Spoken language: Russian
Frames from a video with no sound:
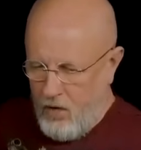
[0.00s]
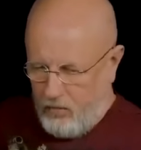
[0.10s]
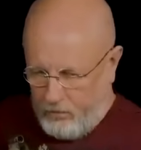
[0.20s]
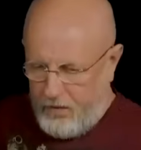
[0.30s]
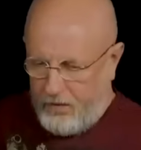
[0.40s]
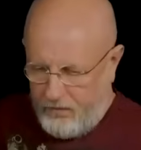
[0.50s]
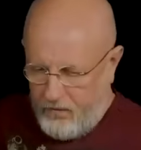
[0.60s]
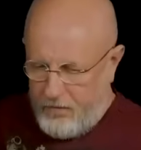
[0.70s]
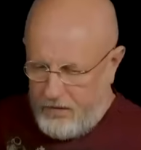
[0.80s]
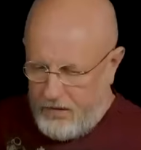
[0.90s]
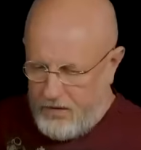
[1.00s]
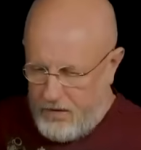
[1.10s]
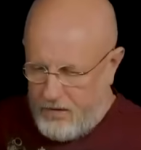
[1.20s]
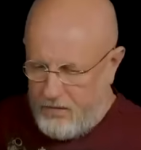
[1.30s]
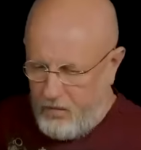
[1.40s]
успел оформить
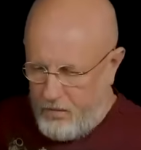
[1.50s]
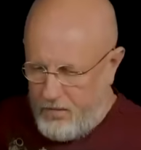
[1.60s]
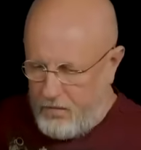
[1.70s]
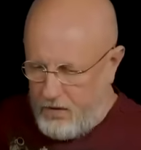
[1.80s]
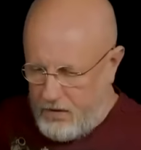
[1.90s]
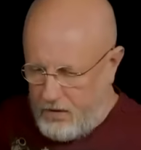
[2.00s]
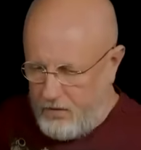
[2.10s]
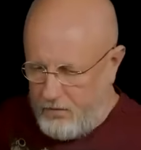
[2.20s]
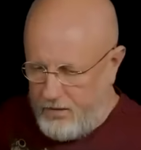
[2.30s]
гражданство, купить машину,